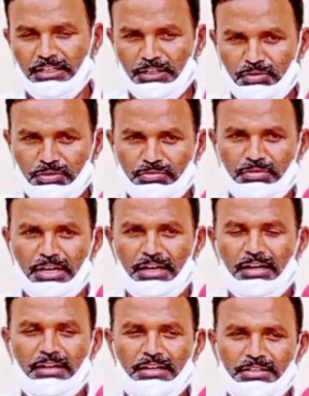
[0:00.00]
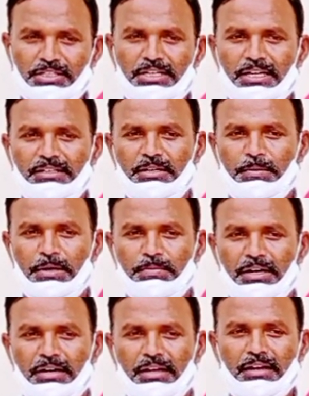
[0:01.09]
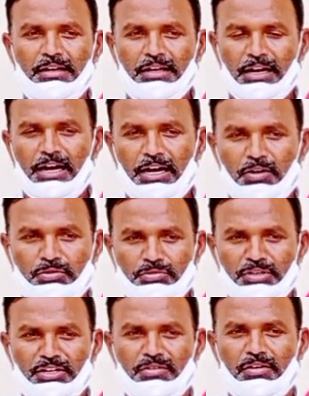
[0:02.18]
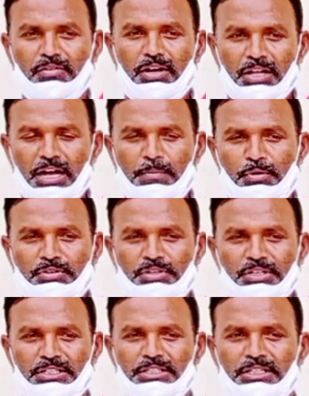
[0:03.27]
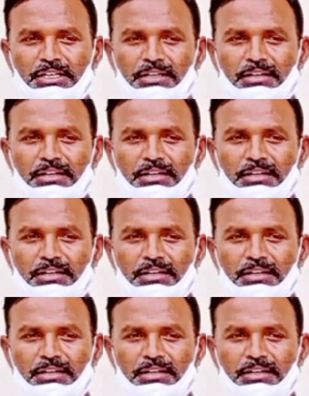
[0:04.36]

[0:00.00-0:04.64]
ఈరోజు కూడా చెట్ల కింద పరిపాలనే ఆ రోజు నేను అభివృద్ధి చేసి